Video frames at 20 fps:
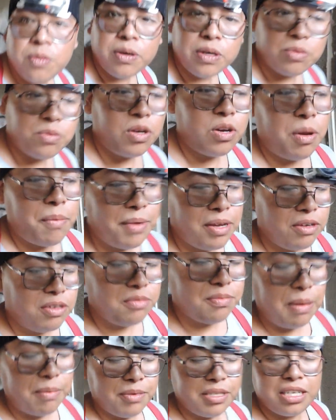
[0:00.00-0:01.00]
Pues bueno
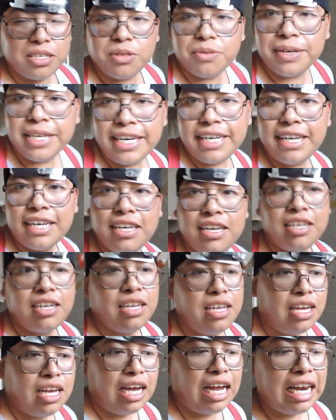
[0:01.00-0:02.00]
amigos, vamos a subir
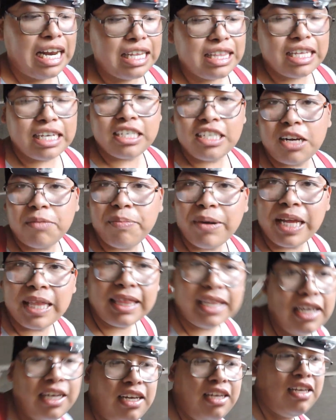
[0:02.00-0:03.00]
a la tercera
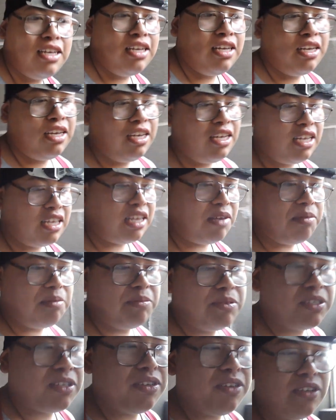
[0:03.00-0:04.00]
planta. Ya
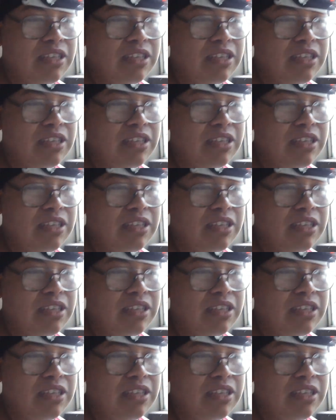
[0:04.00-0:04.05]
vimos